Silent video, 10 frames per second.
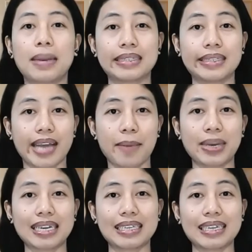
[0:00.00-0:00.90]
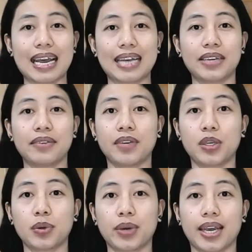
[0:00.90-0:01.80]
Pag sinabi kasi natin
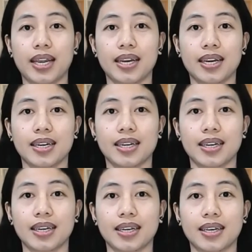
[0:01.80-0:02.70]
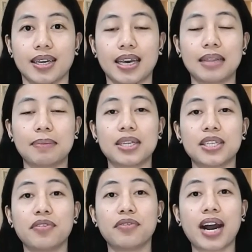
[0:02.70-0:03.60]
VUL, it
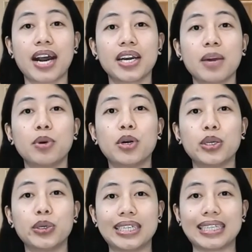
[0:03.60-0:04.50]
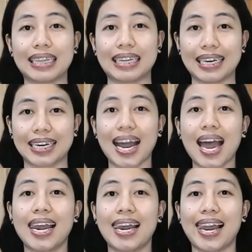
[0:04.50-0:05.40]
means Variable Unit Linked
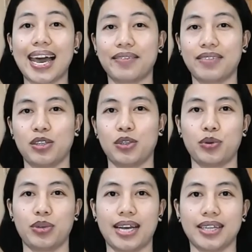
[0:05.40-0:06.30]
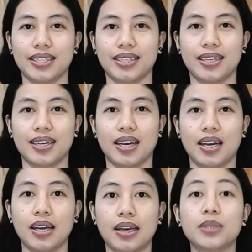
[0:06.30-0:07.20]
Life Insurance.
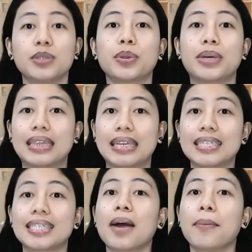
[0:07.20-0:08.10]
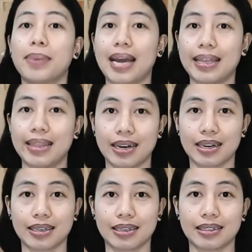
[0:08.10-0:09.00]
So it is a
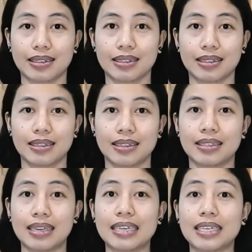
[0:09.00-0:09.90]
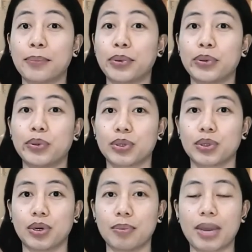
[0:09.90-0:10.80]
product. Sana siyang
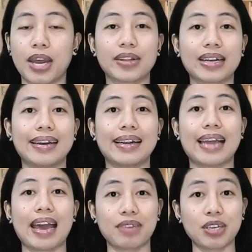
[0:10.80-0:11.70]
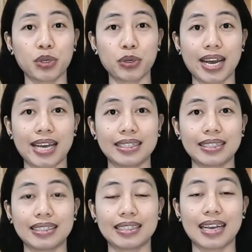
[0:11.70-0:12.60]
produkto. Meron ka ng life
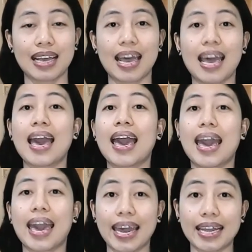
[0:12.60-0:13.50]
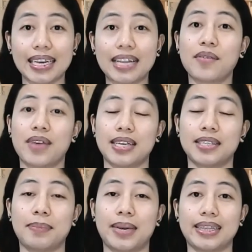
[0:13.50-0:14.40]
insurance and
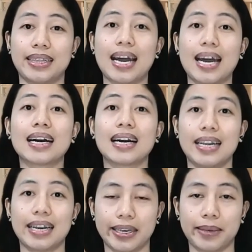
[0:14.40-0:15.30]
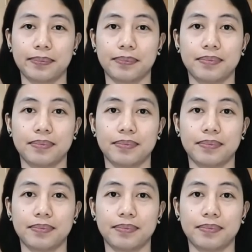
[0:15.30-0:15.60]
investment na kalaki